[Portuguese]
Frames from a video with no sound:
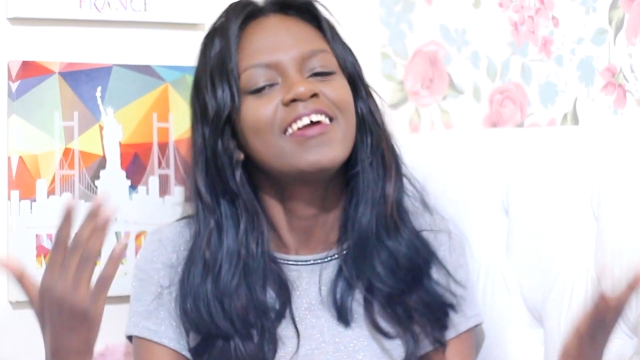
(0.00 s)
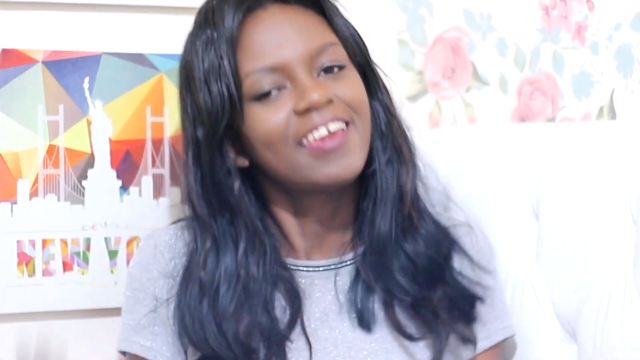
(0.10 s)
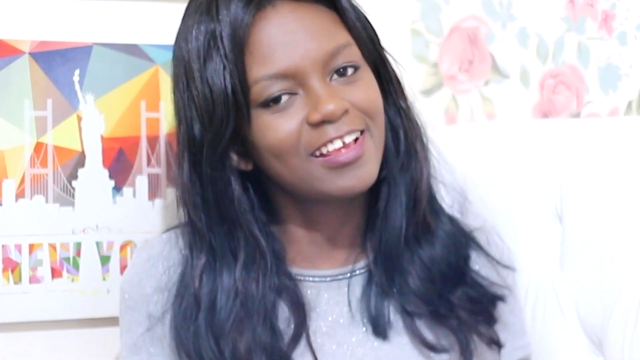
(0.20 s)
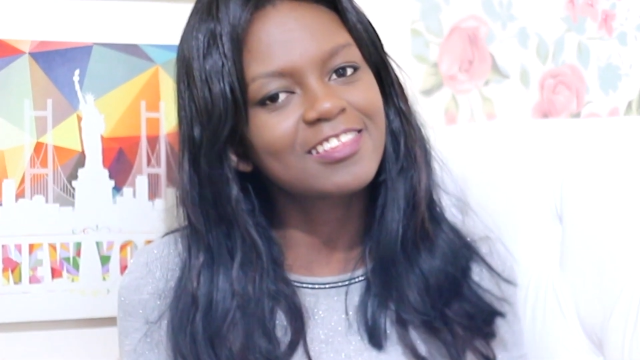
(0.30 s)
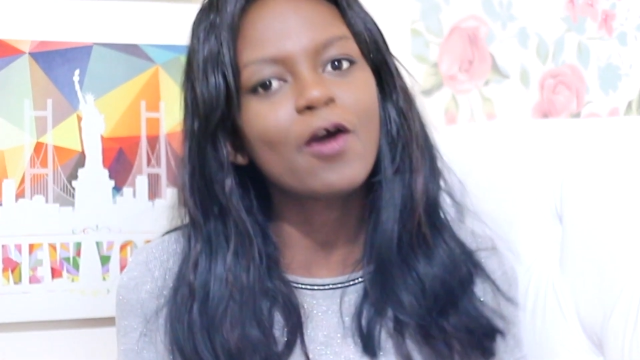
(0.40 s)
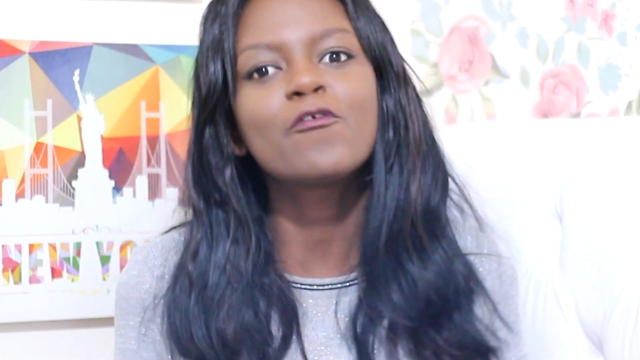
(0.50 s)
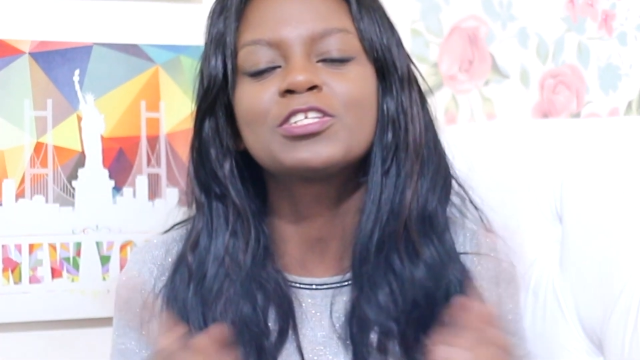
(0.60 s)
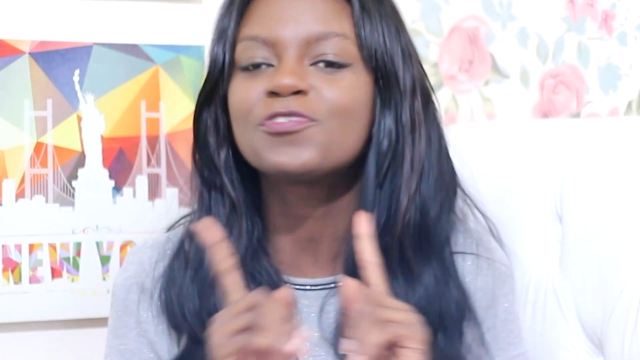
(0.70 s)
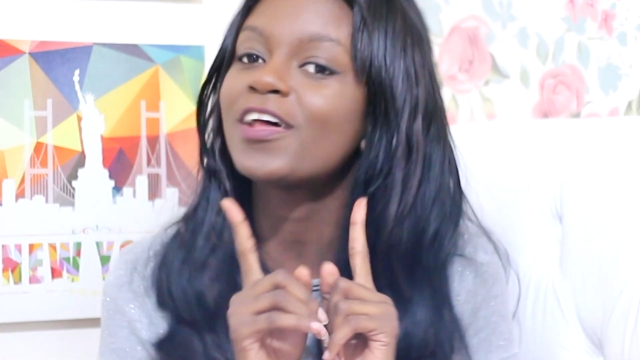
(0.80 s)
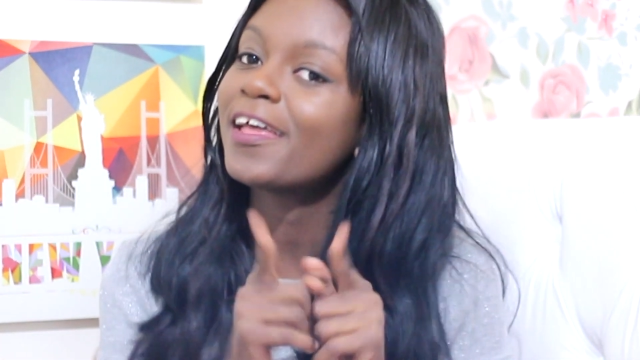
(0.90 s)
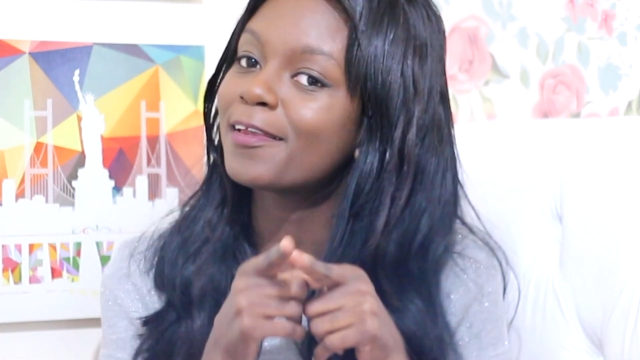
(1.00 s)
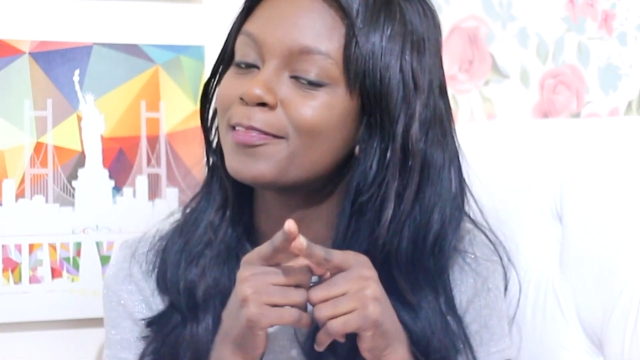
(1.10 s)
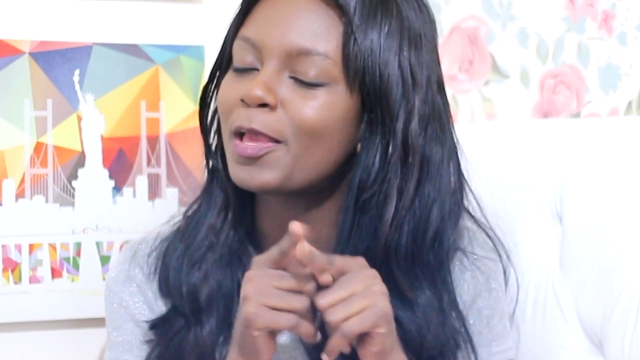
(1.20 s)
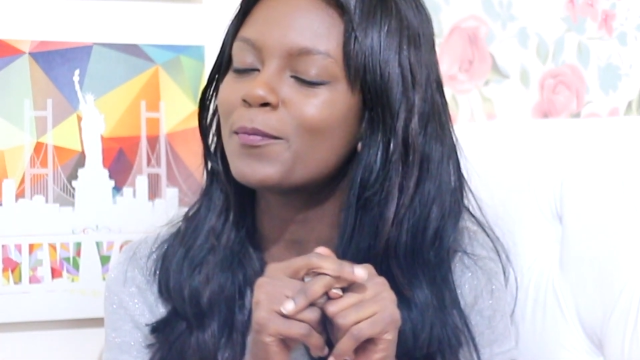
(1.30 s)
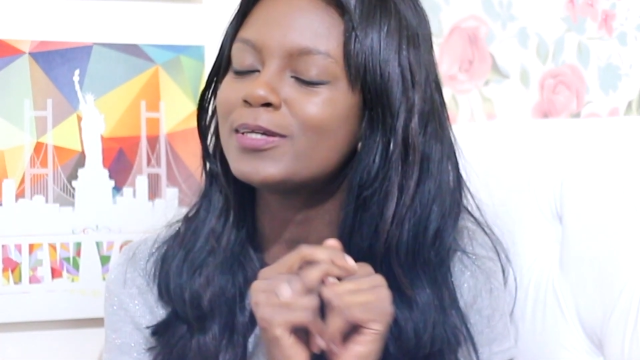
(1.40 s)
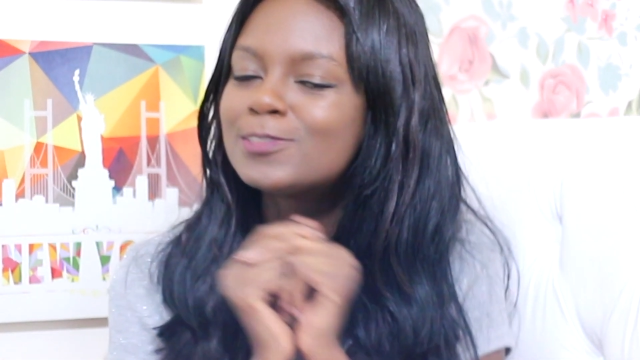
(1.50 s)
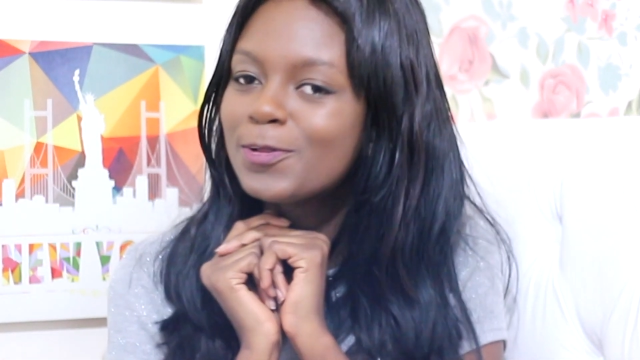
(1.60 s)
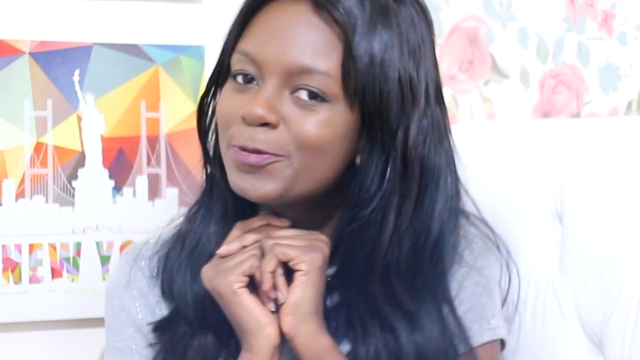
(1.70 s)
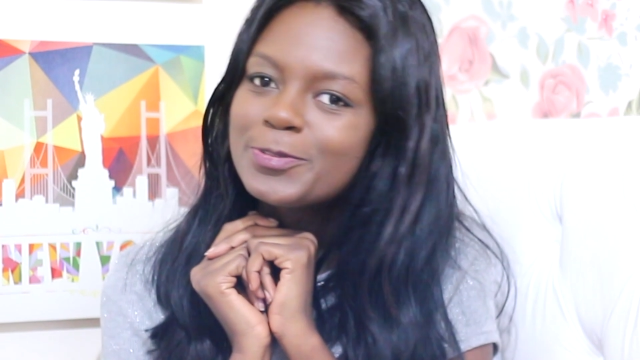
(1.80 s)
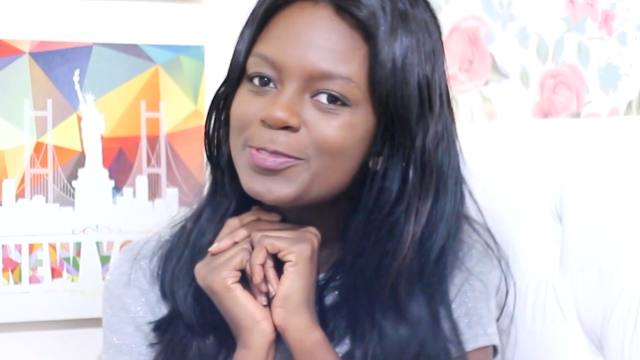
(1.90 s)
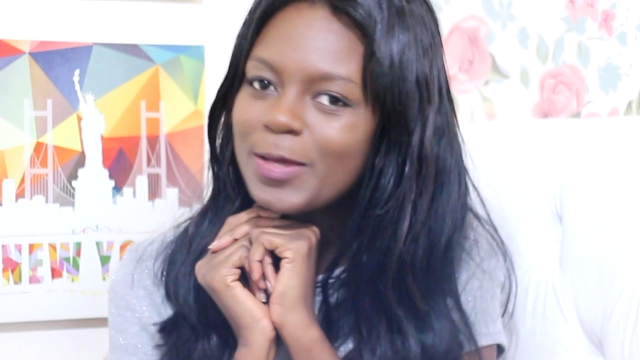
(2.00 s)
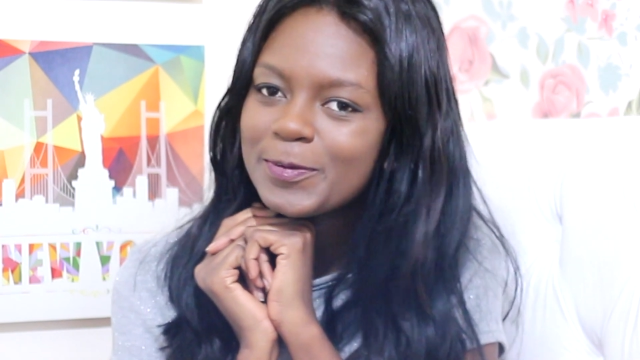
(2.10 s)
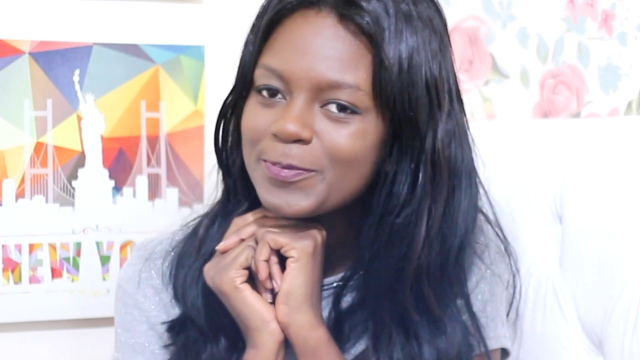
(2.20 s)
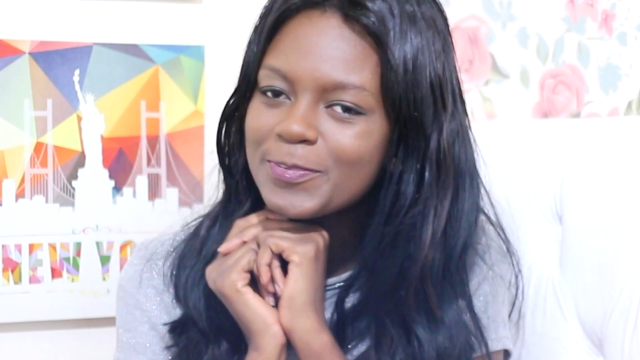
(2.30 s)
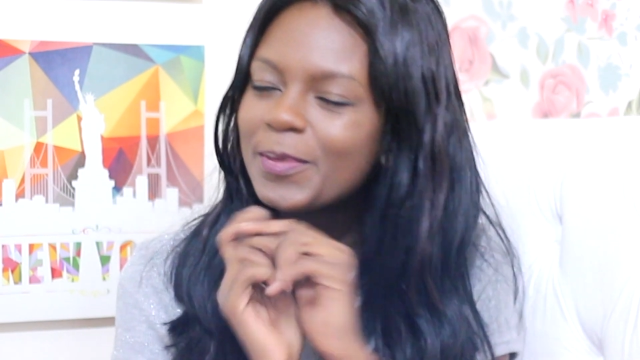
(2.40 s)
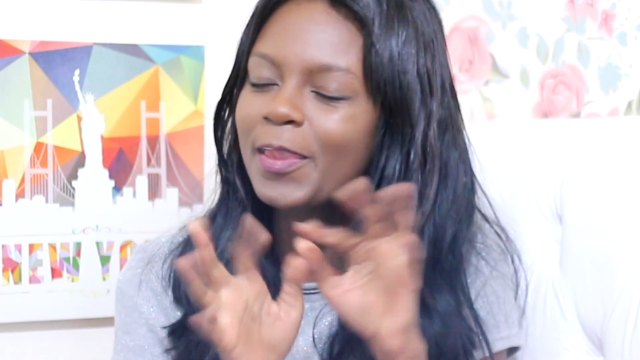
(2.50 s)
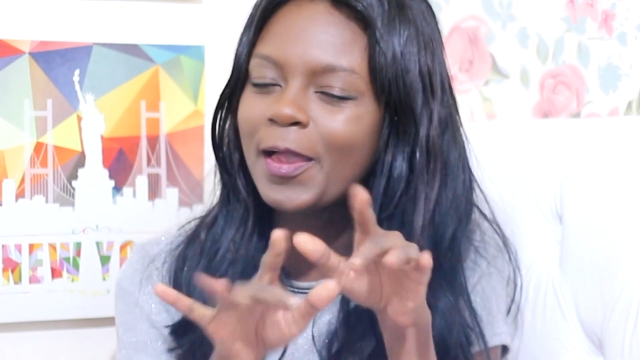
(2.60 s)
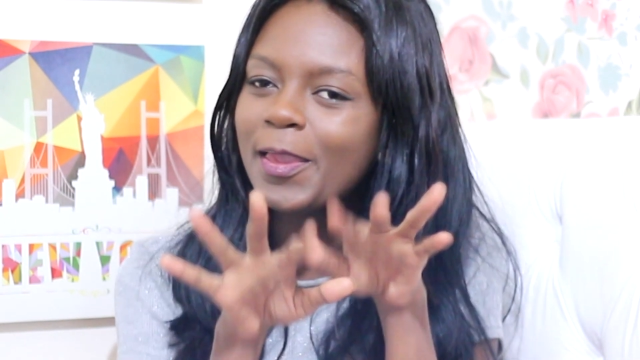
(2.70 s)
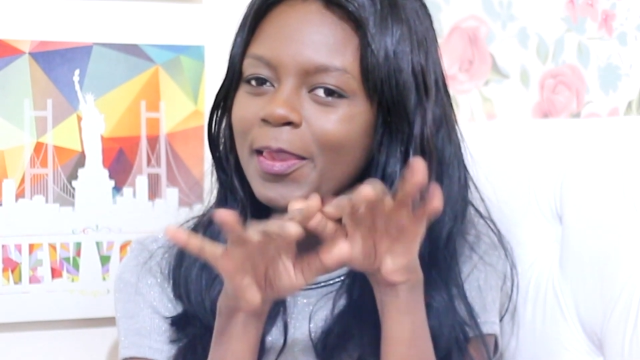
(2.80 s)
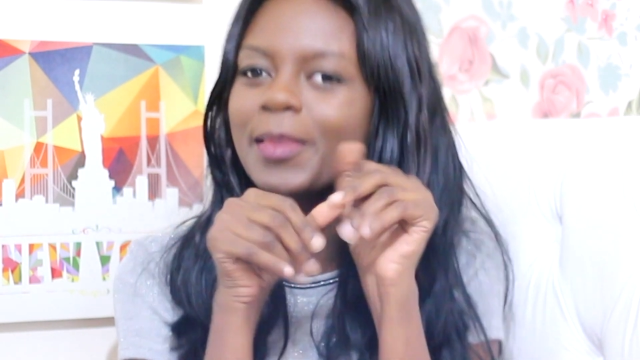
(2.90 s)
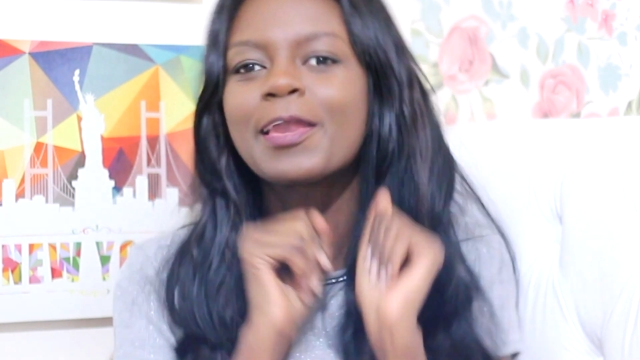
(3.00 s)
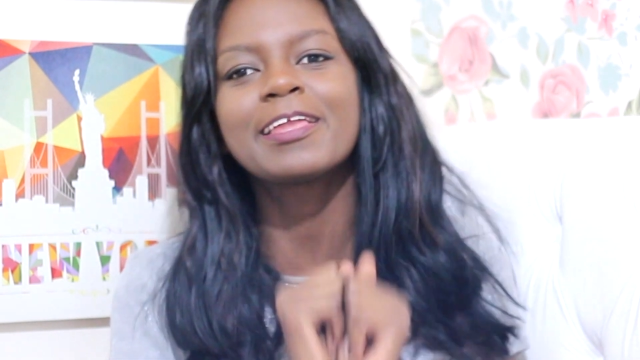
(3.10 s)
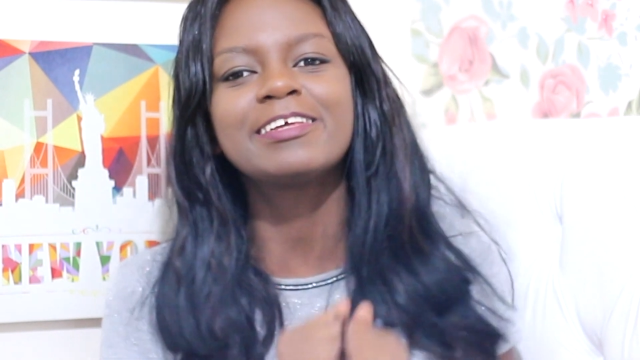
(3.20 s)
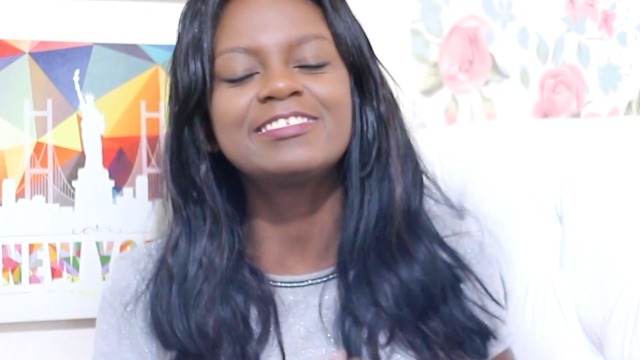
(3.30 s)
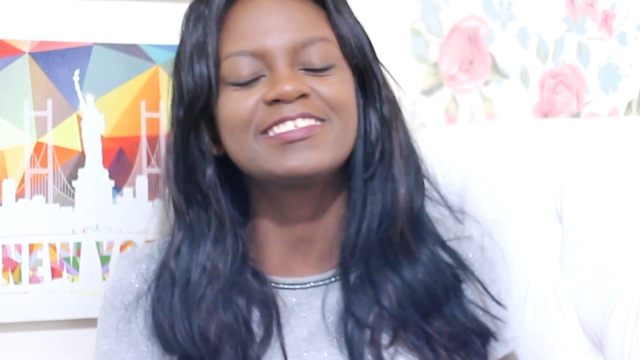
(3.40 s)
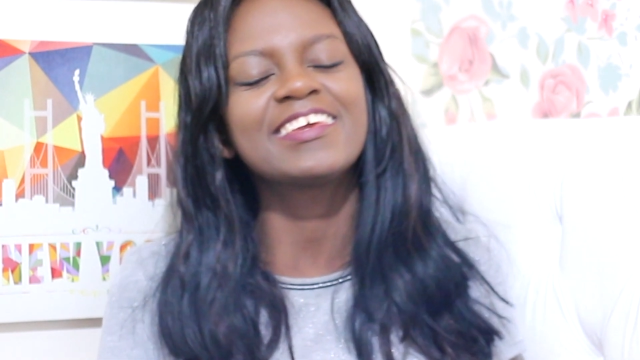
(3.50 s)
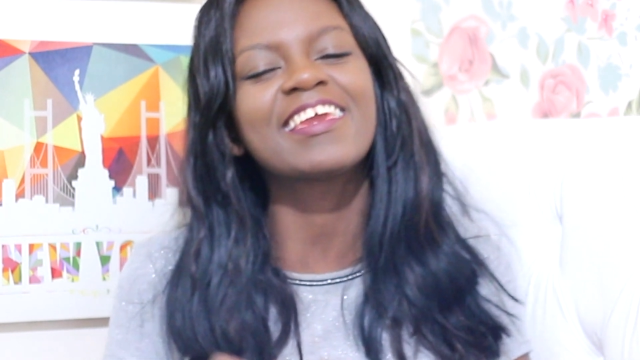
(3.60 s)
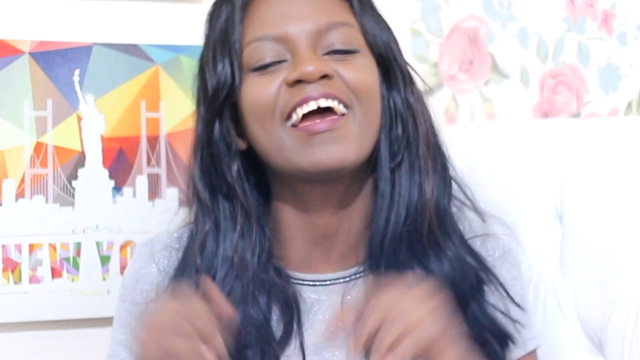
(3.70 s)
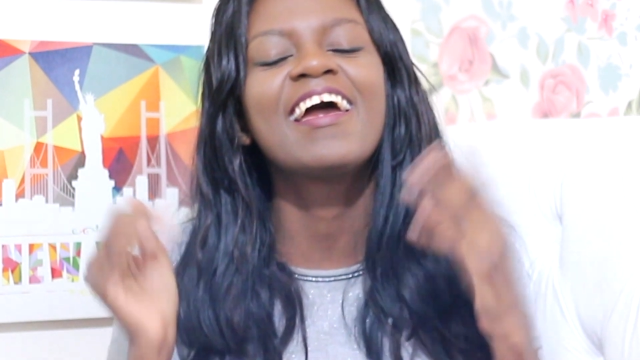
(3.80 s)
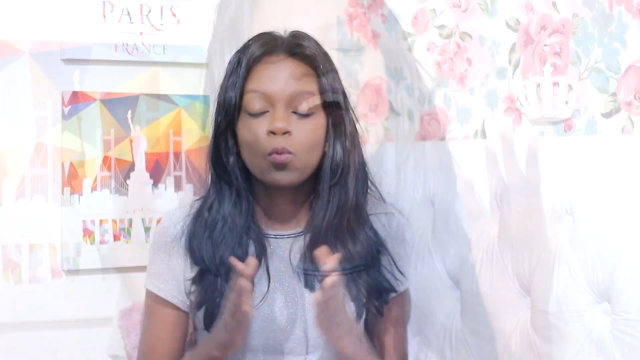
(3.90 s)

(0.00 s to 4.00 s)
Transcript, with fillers: Então, vou te falar que tem uma soluçãozinha aí, queridinha.